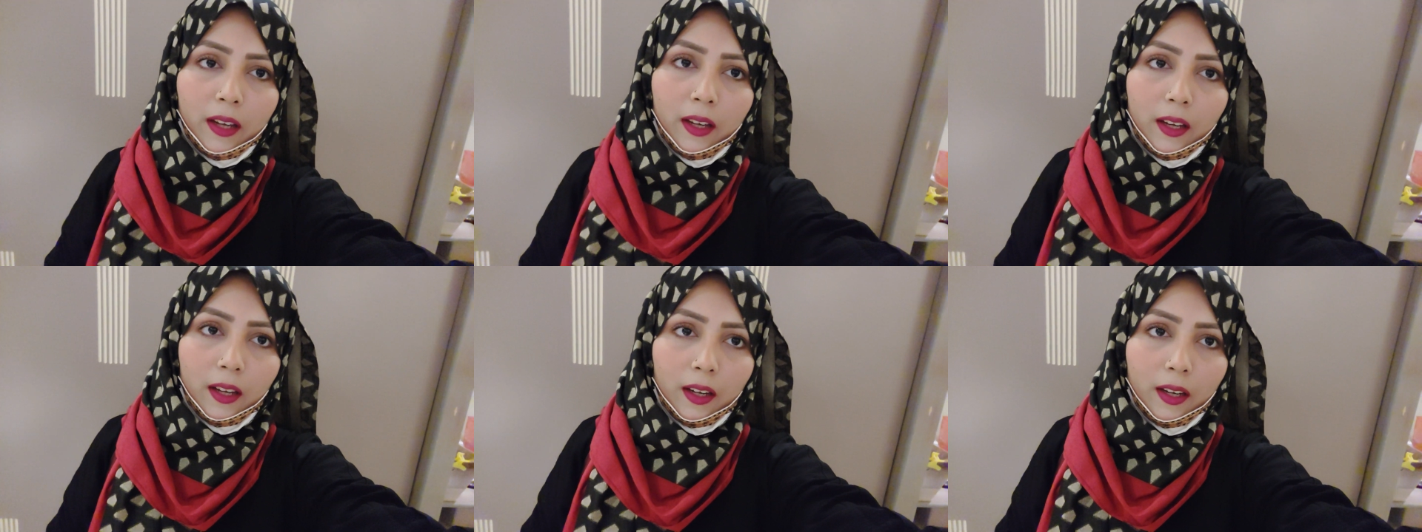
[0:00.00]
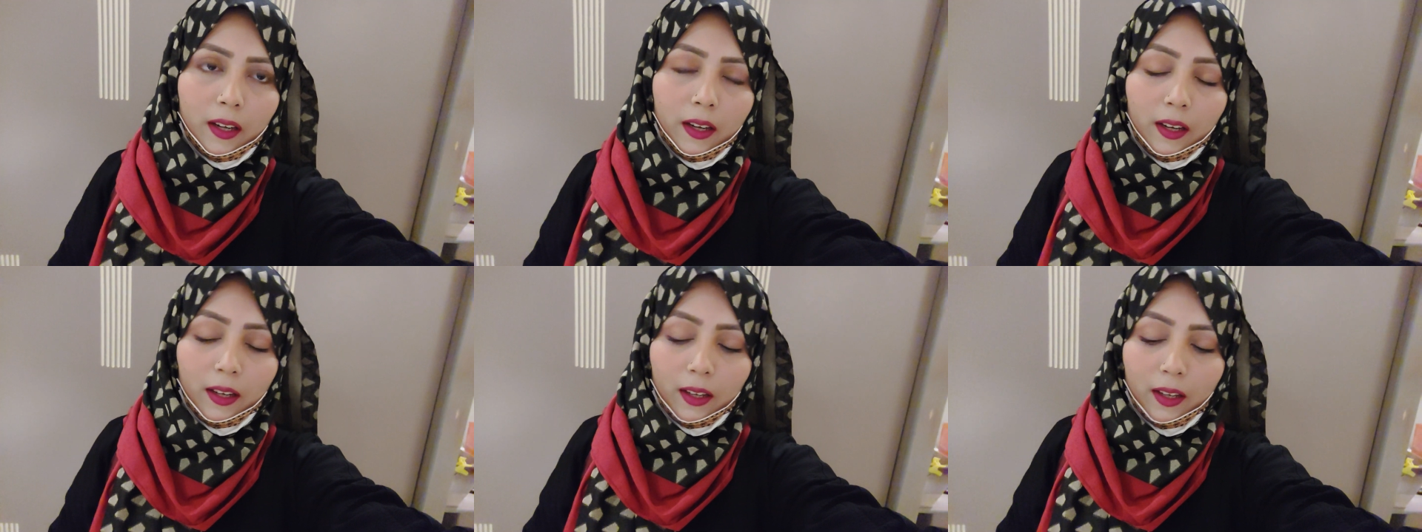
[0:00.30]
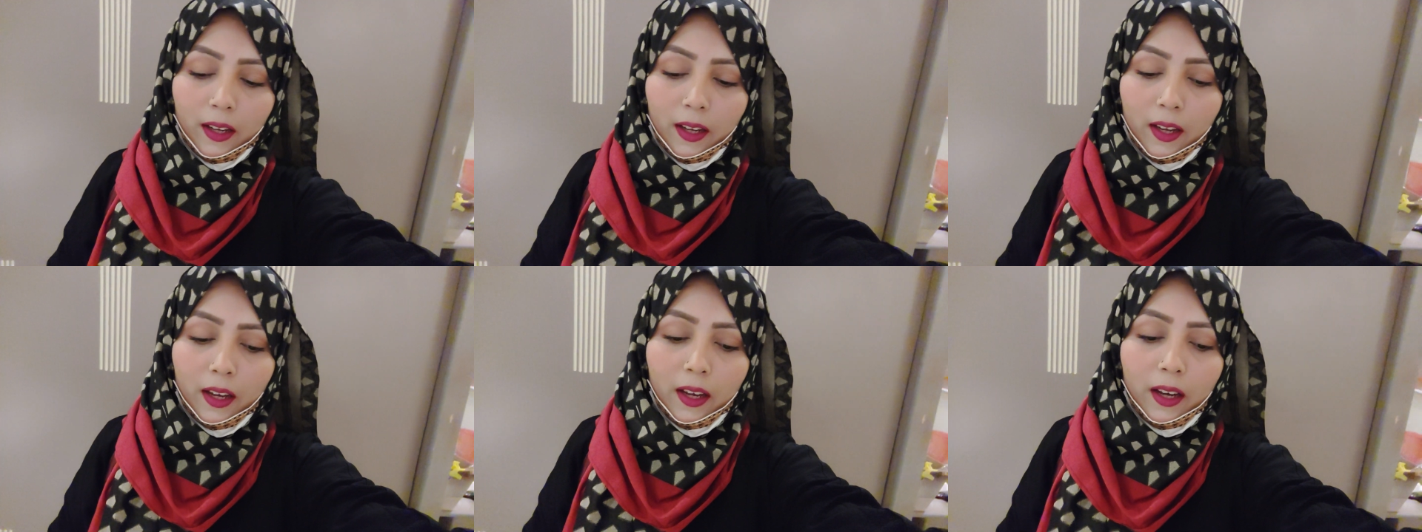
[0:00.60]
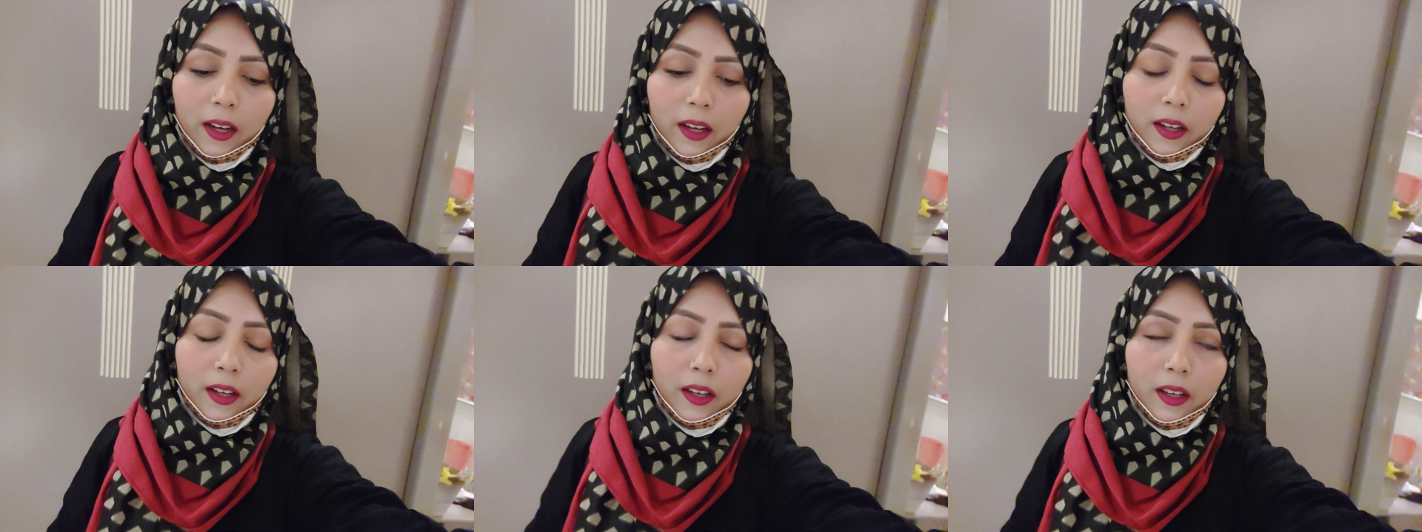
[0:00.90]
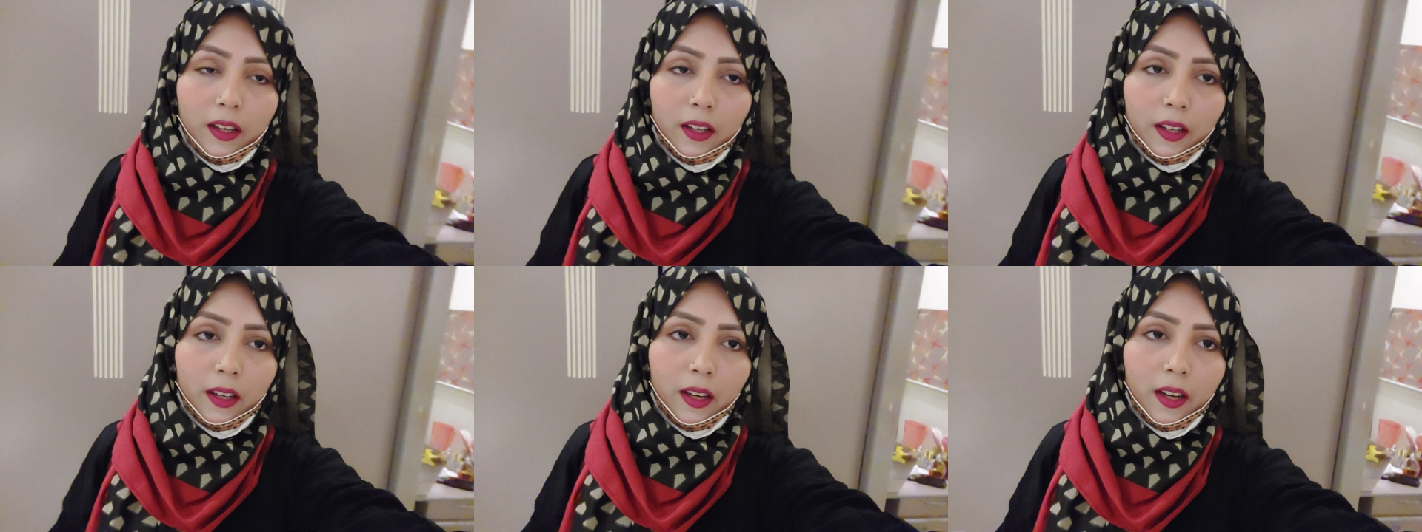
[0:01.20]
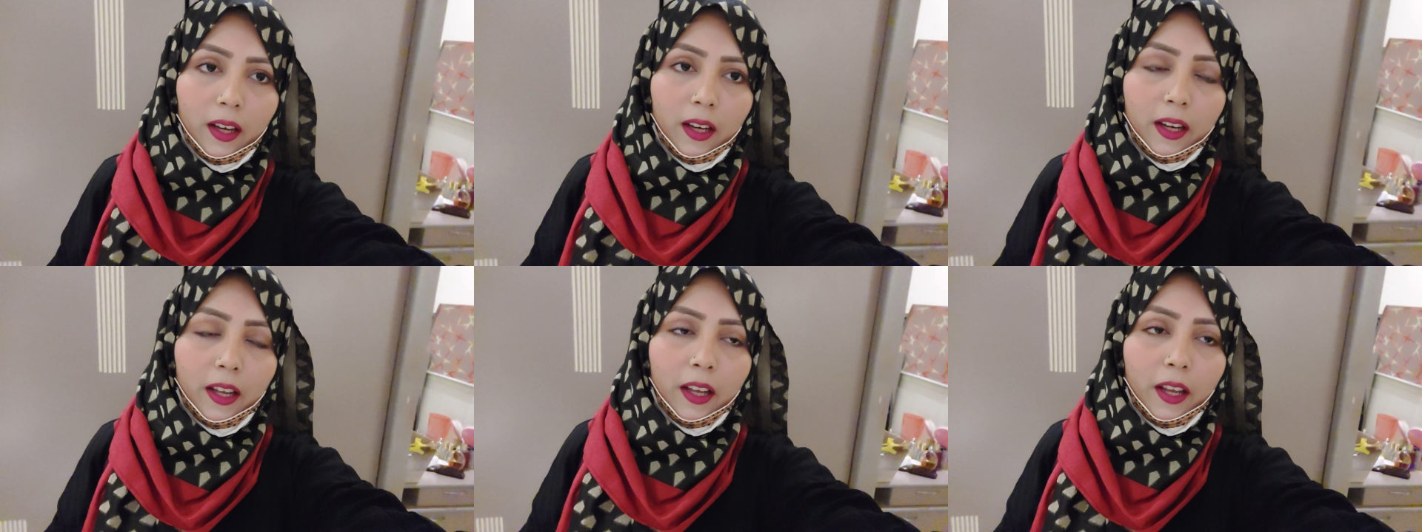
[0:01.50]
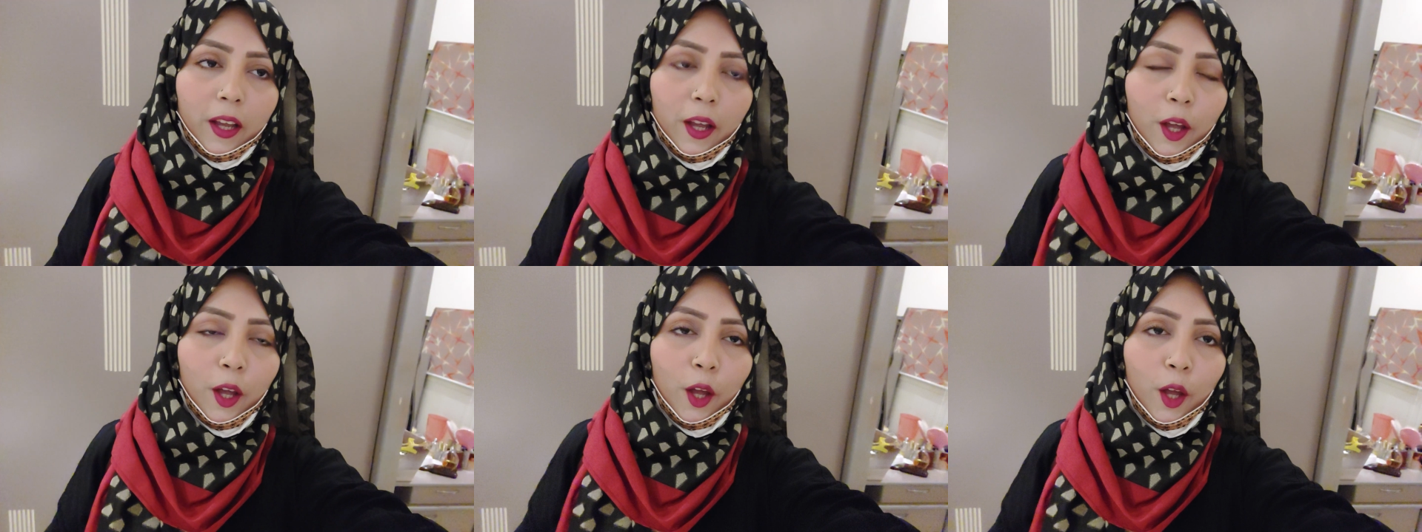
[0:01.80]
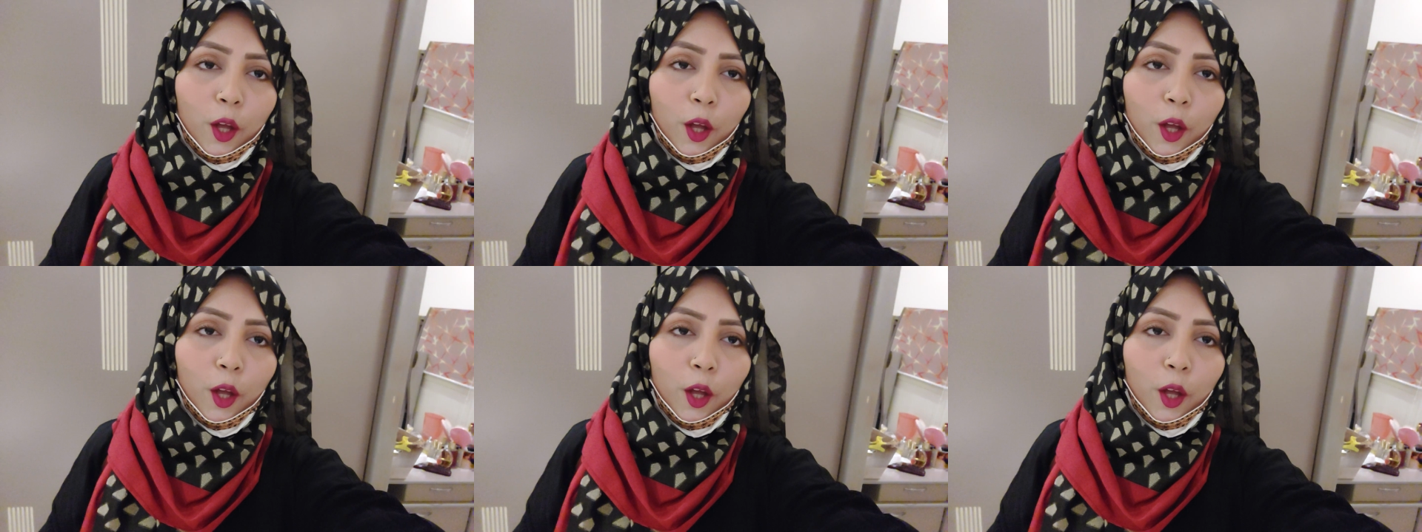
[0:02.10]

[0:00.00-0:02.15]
निकलने लगे हैं डिनर के लिए